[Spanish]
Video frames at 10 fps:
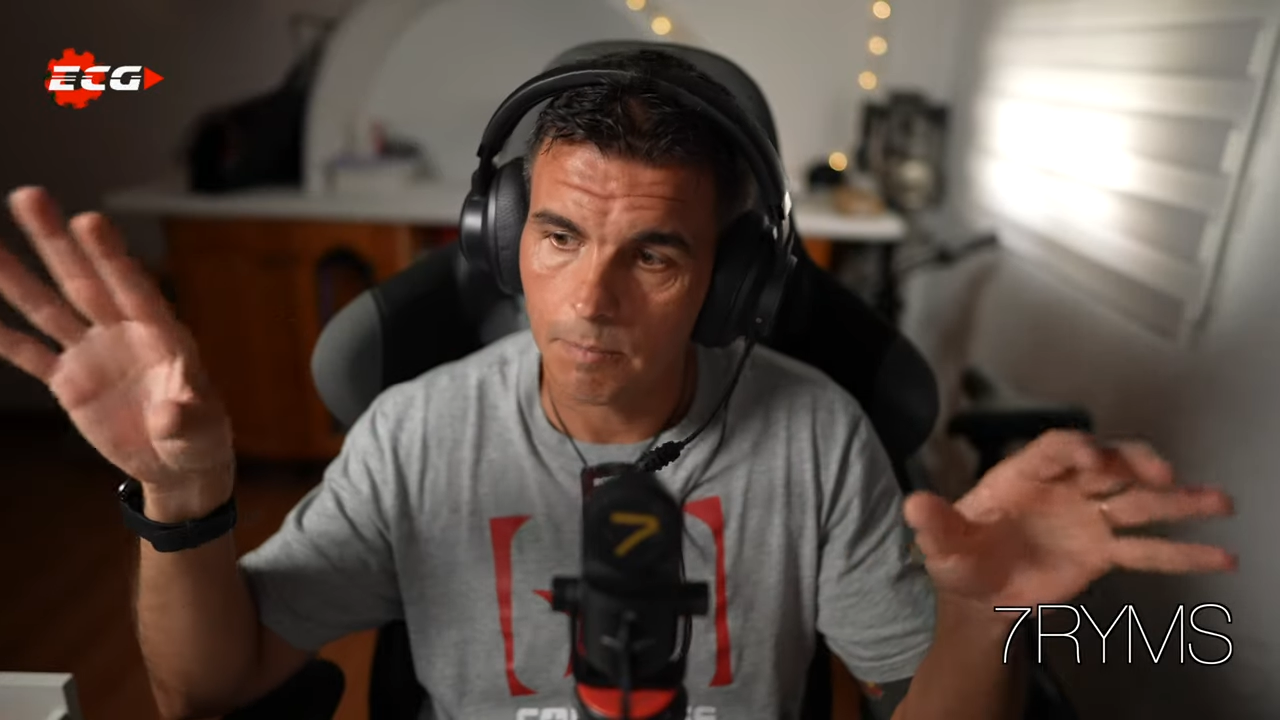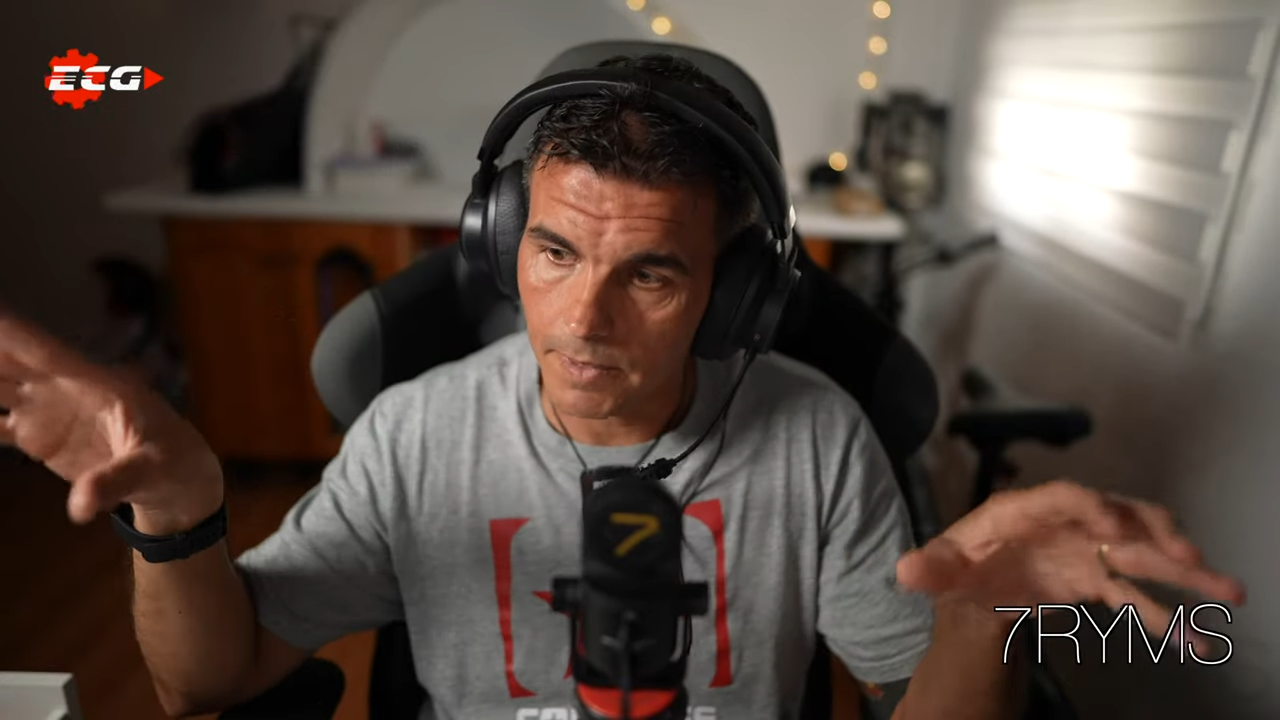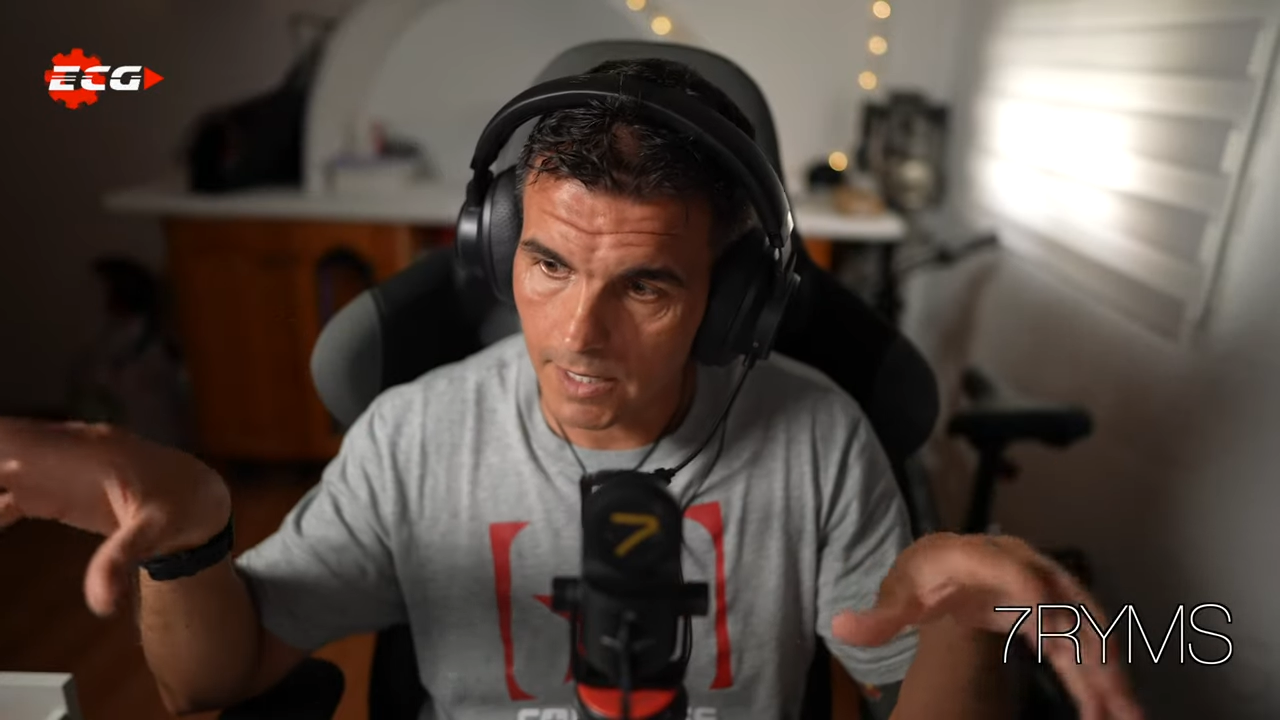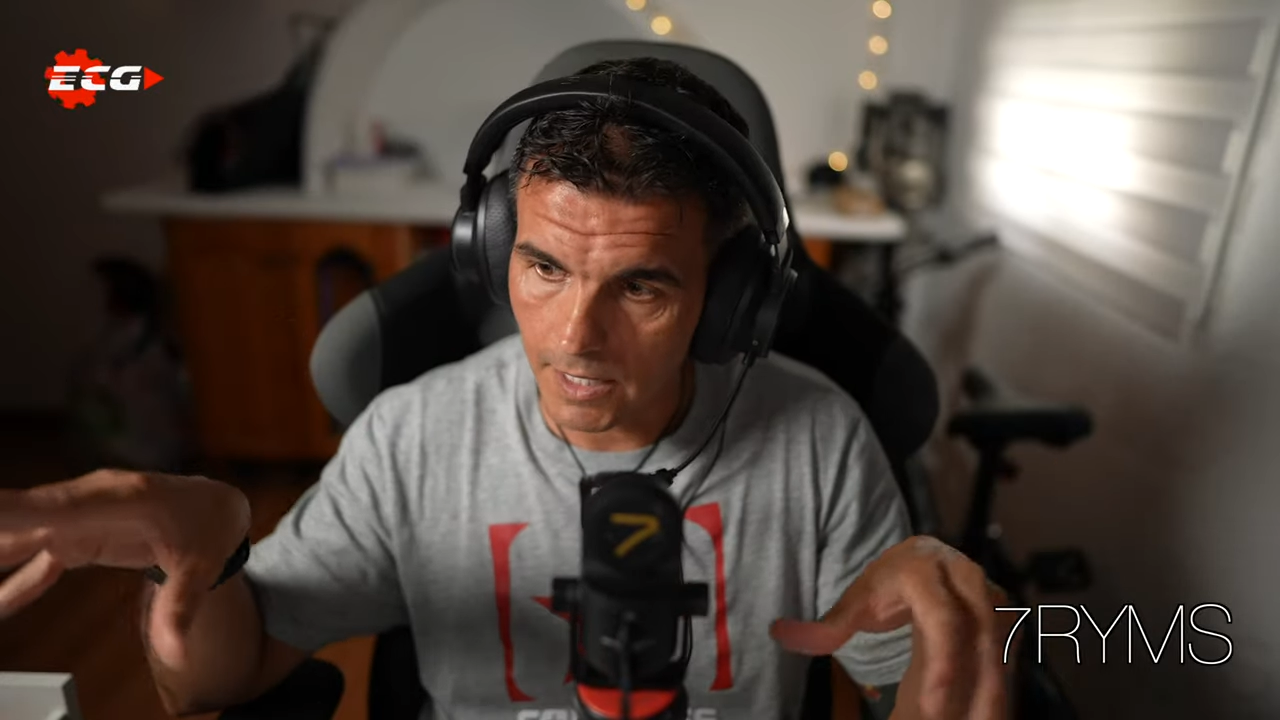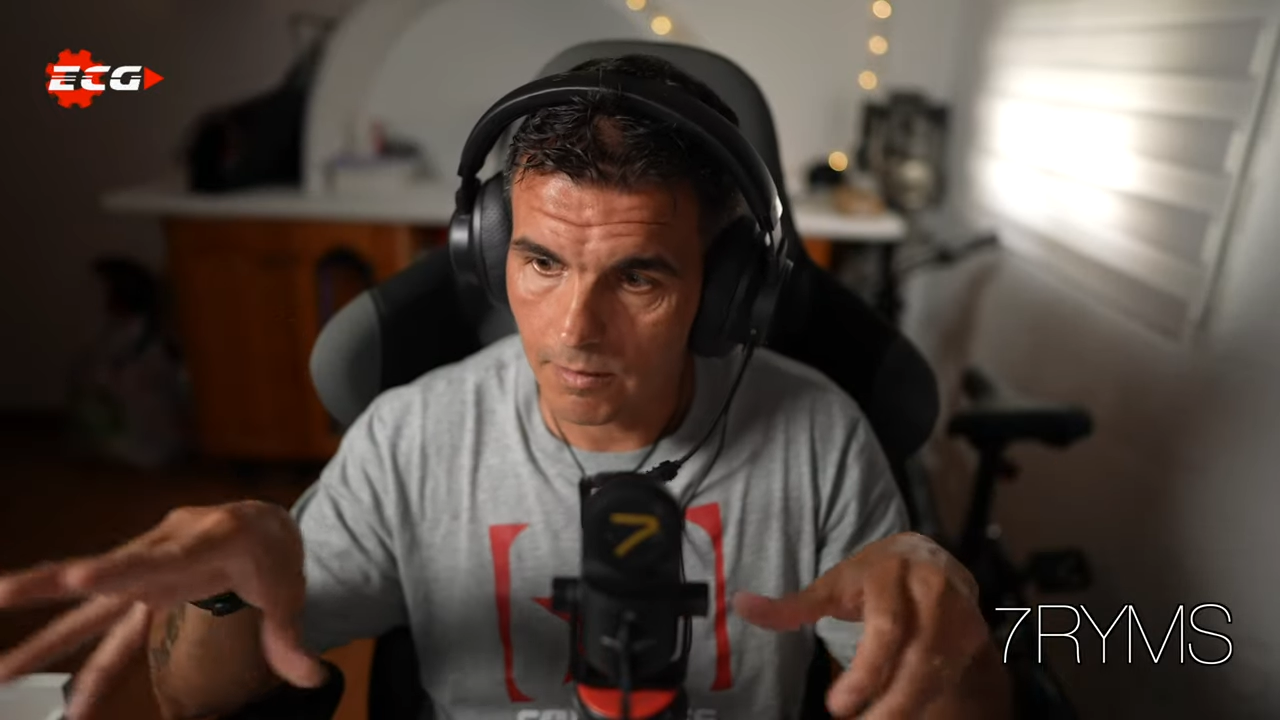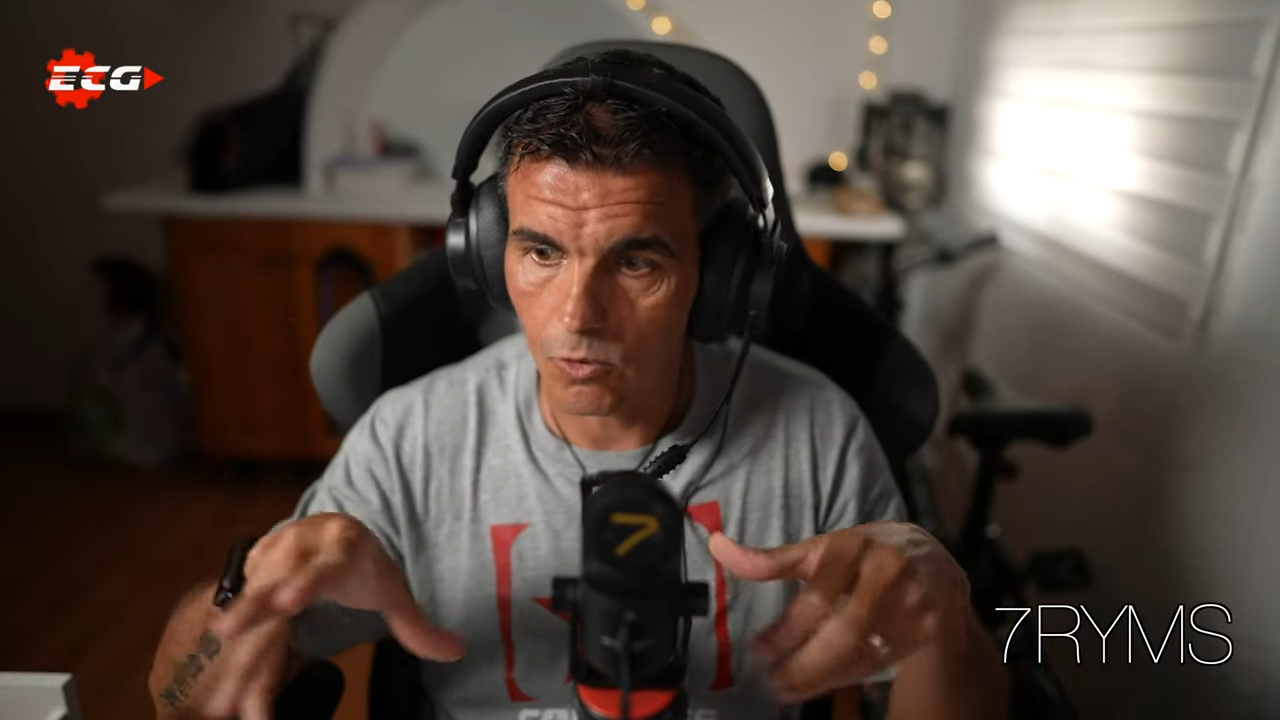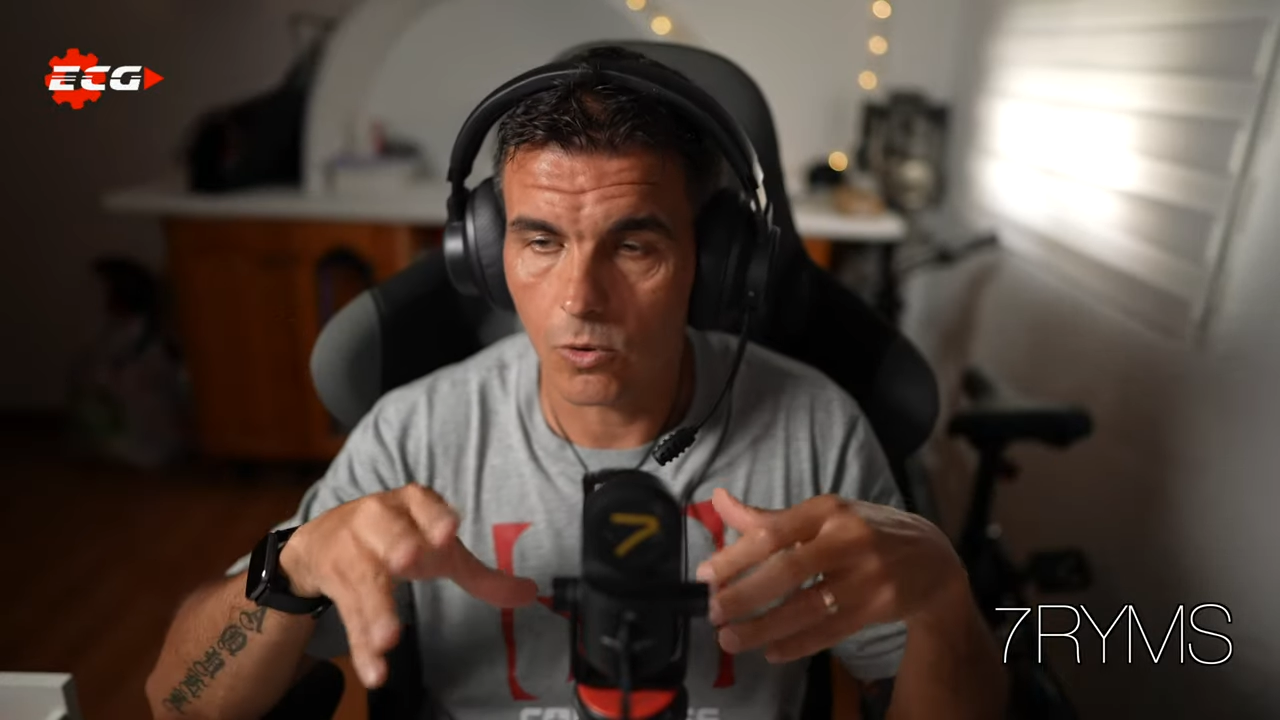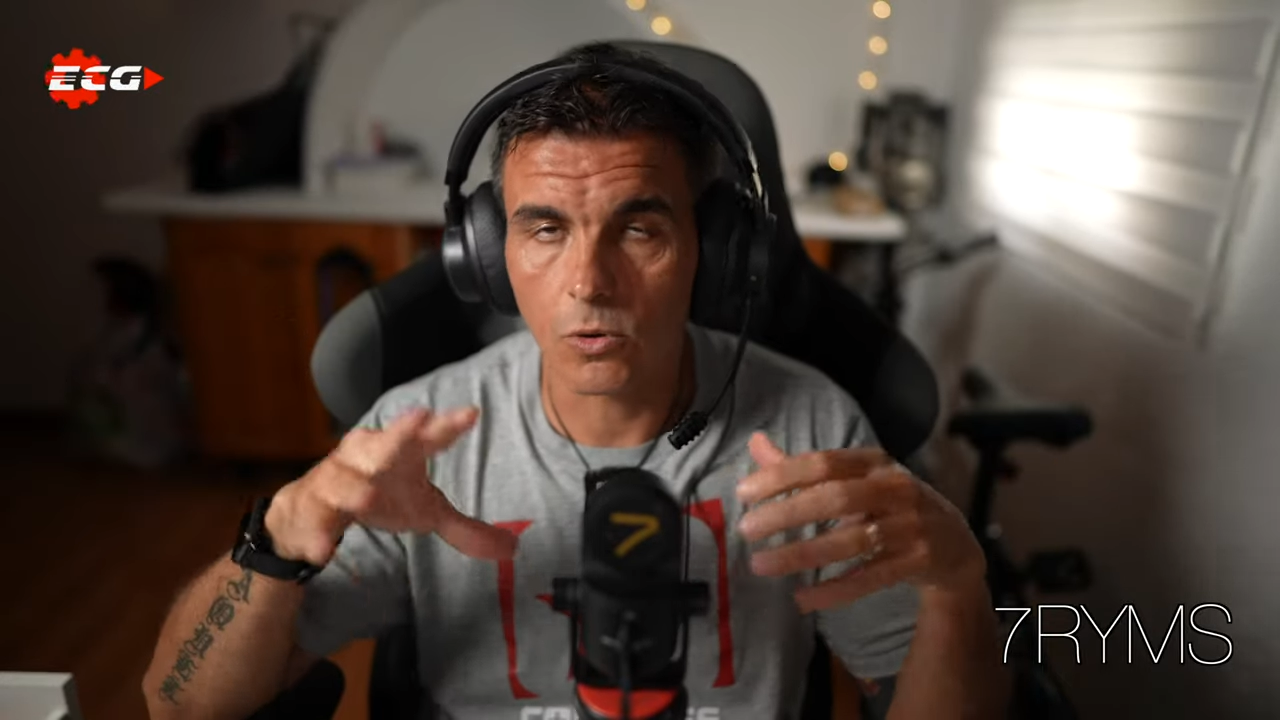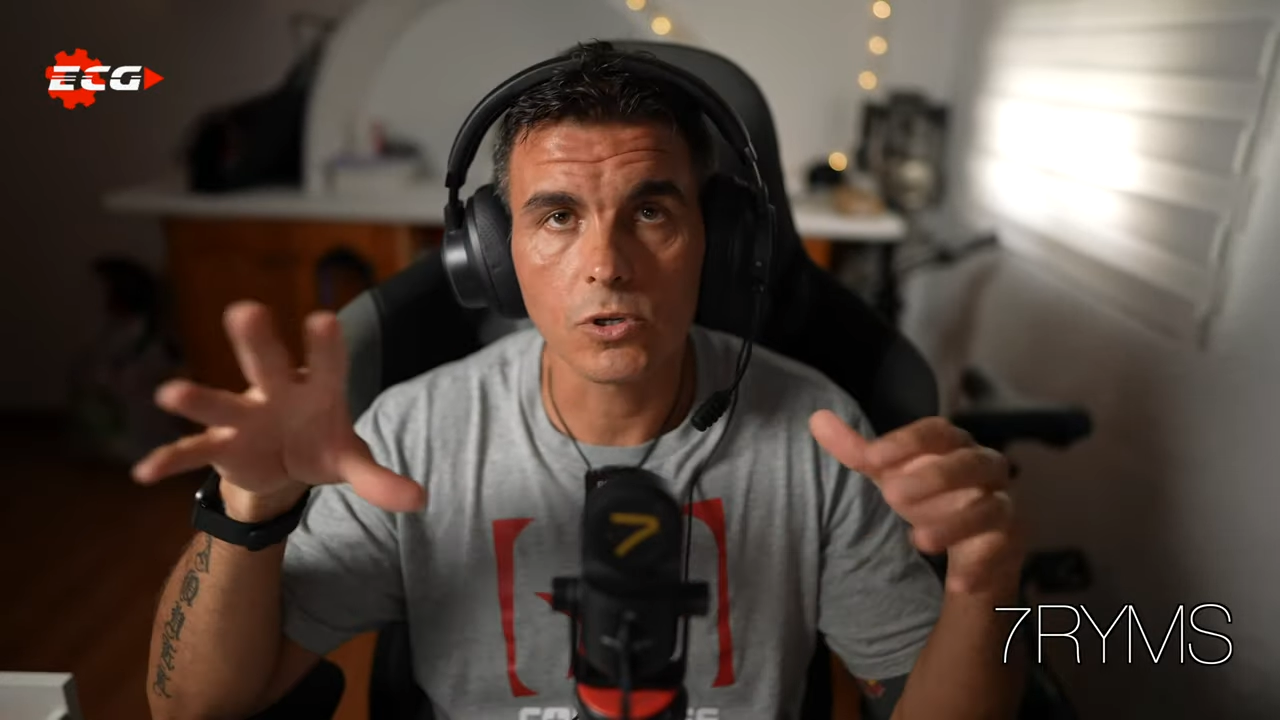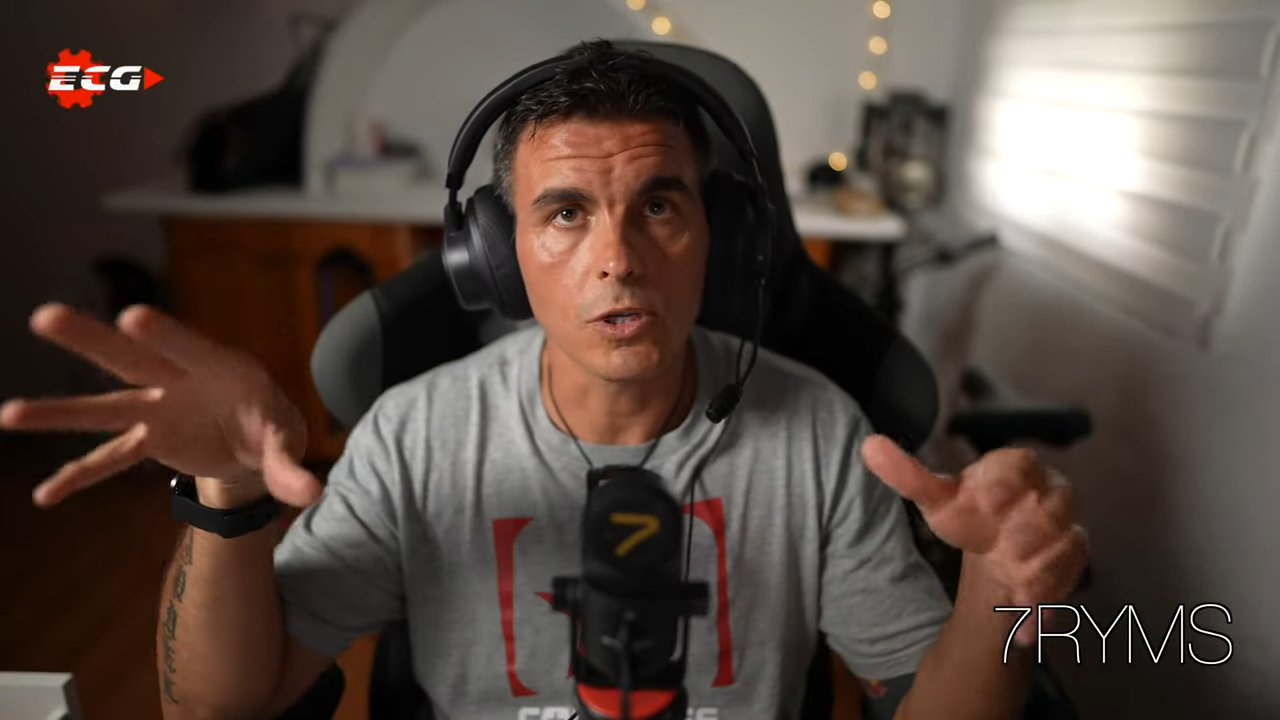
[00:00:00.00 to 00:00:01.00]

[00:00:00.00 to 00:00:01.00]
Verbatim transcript: para luego